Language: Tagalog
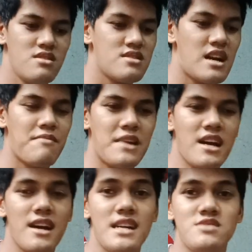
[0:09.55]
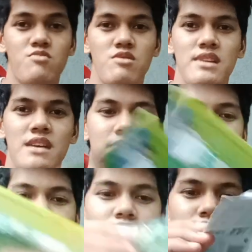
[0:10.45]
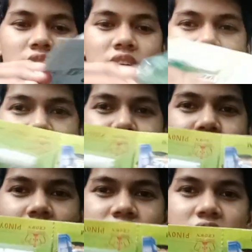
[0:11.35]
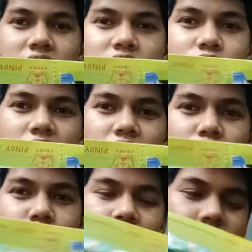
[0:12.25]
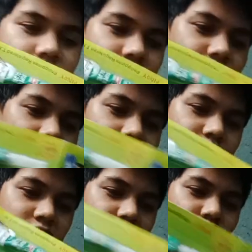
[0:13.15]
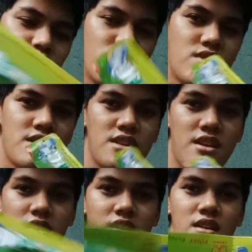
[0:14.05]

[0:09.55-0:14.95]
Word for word: Nga pala guys, bumili pala ako ng crown band dahil wala akong may mahanap na suglo kanina.